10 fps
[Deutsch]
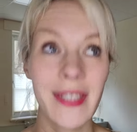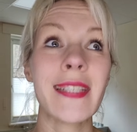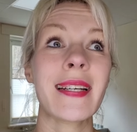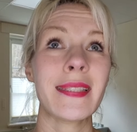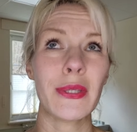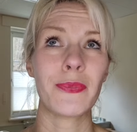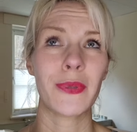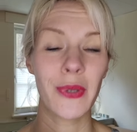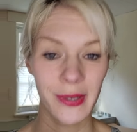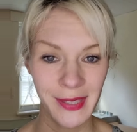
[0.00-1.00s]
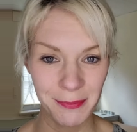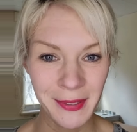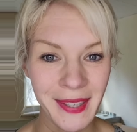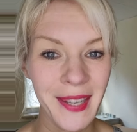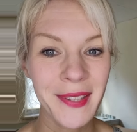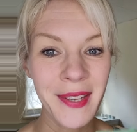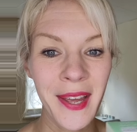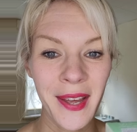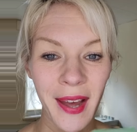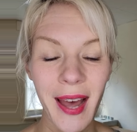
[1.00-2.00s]
Ich kann zum Glück nicht mitreden,
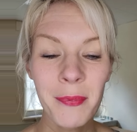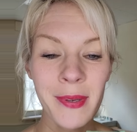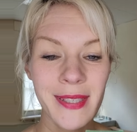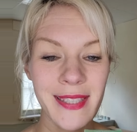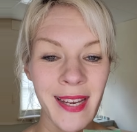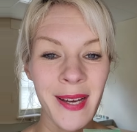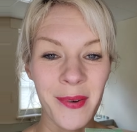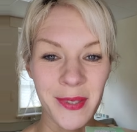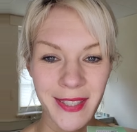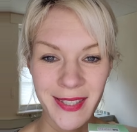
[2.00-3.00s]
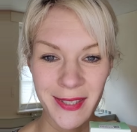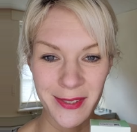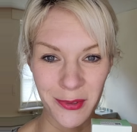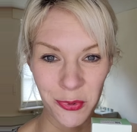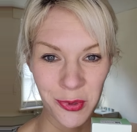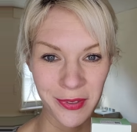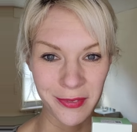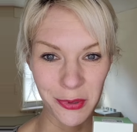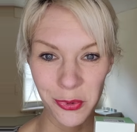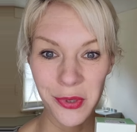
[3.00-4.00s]
aber ich denke, auch das ist eine gute,
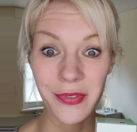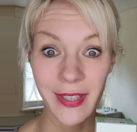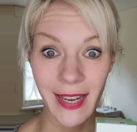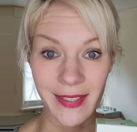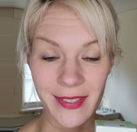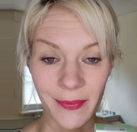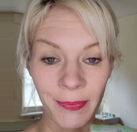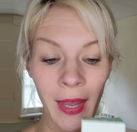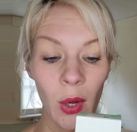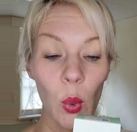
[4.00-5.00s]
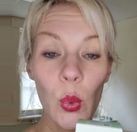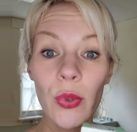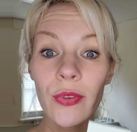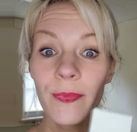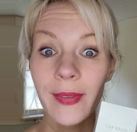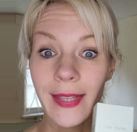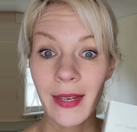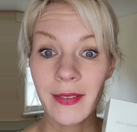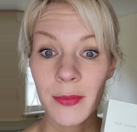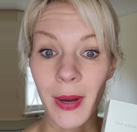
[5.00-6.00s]
eine gute Variante. Und
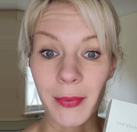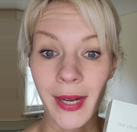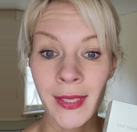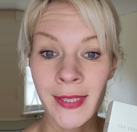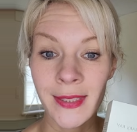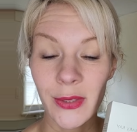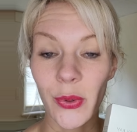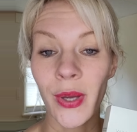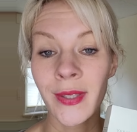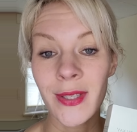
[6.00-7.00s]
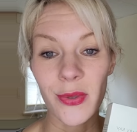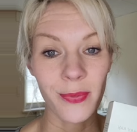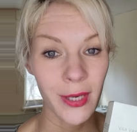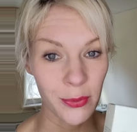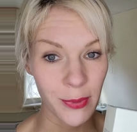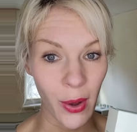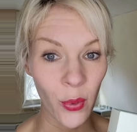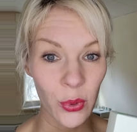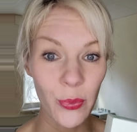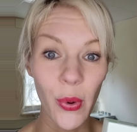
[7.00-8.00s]
kleiner Tipp am Rande, ihr könnt die zum Beispiel
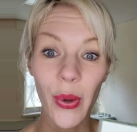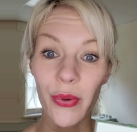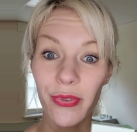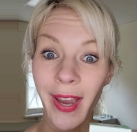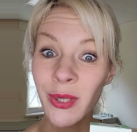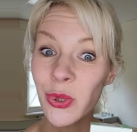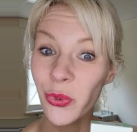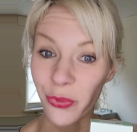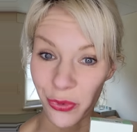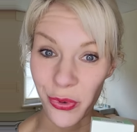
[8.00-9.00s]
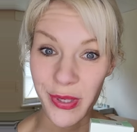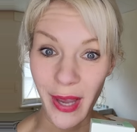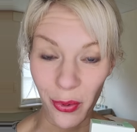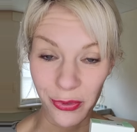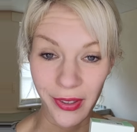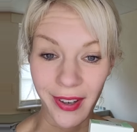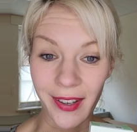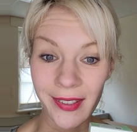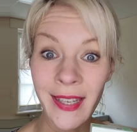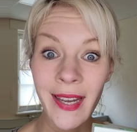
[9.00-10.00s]
auch über eure Feinstrumpfhose
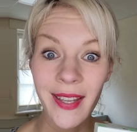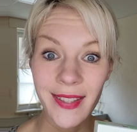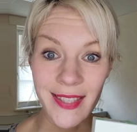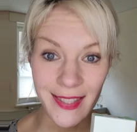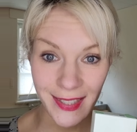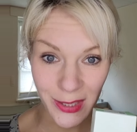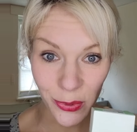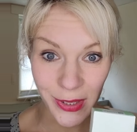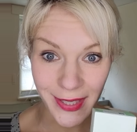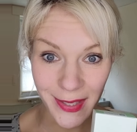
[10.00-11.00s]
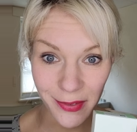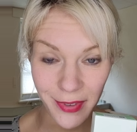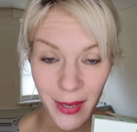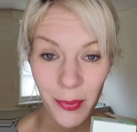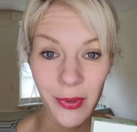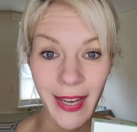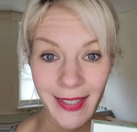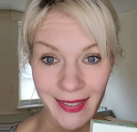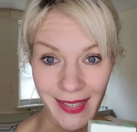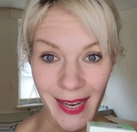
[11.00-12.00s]
auftragen. Das zieht durch das Gewebe und
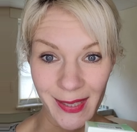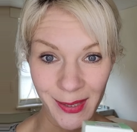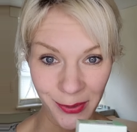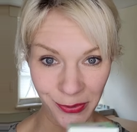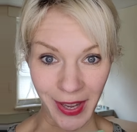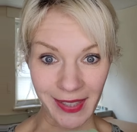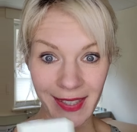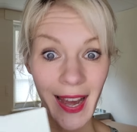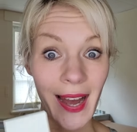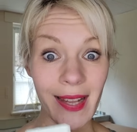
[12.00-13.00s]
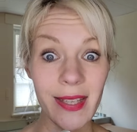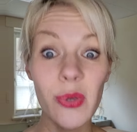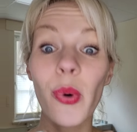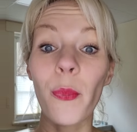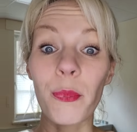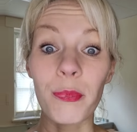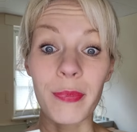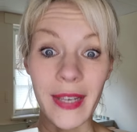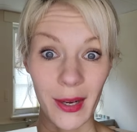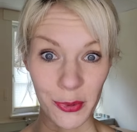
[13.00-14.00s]
hat den gleichen Effekt. Also
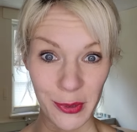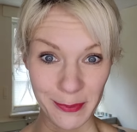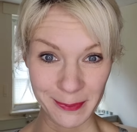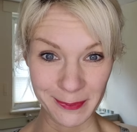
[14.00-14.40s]
mega cool.